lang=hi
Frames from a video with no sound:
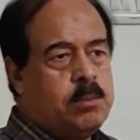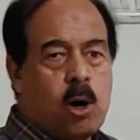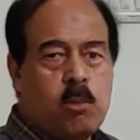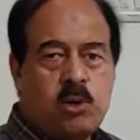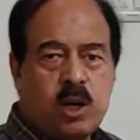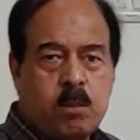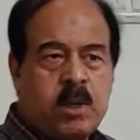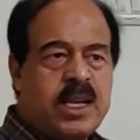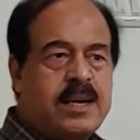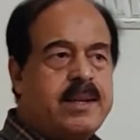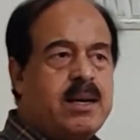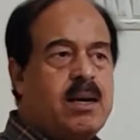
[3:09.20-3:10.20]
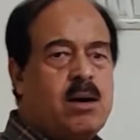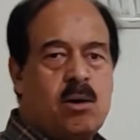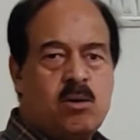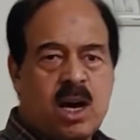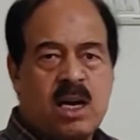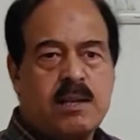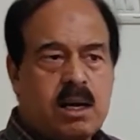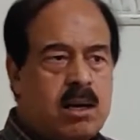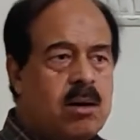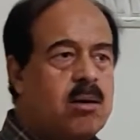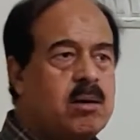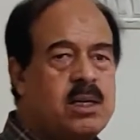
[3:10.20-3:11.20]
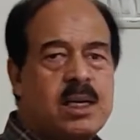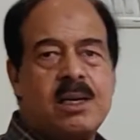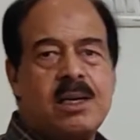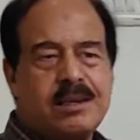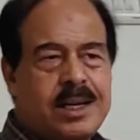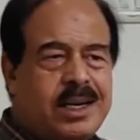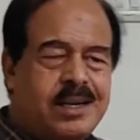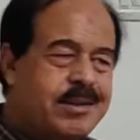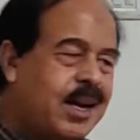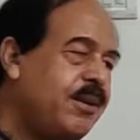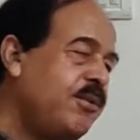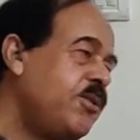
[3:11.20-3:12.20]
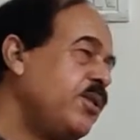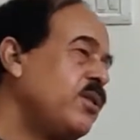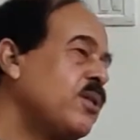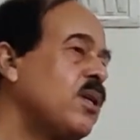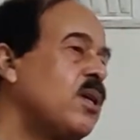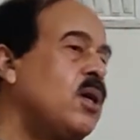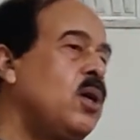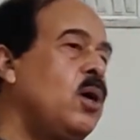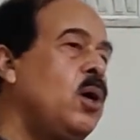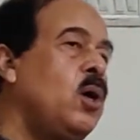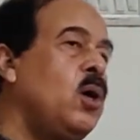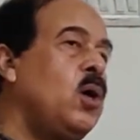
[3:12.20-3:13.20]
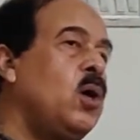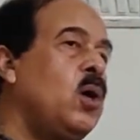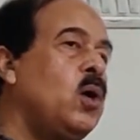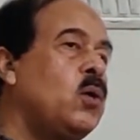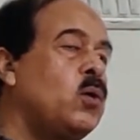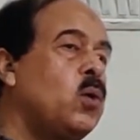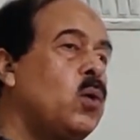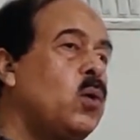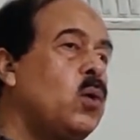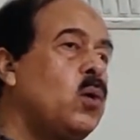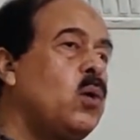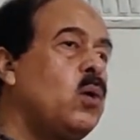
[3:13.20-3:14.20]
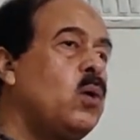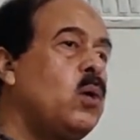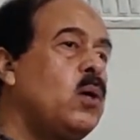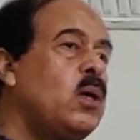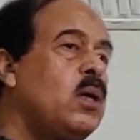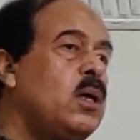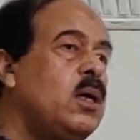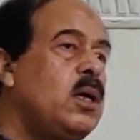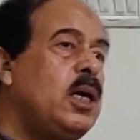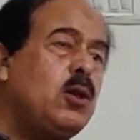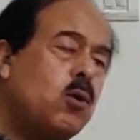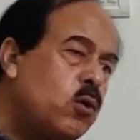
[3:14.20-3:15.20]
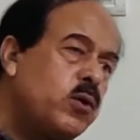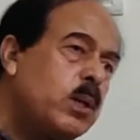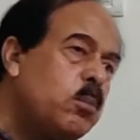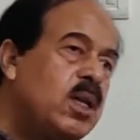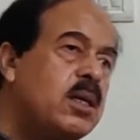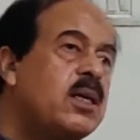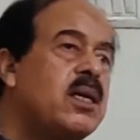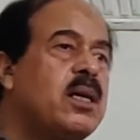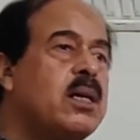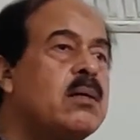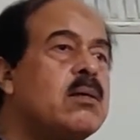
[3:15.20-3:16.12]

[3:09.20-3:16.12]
बॉम्ब बनाना उड़ाना और ये करना ये सारी चीज़ तो इन लोगों ने मिल के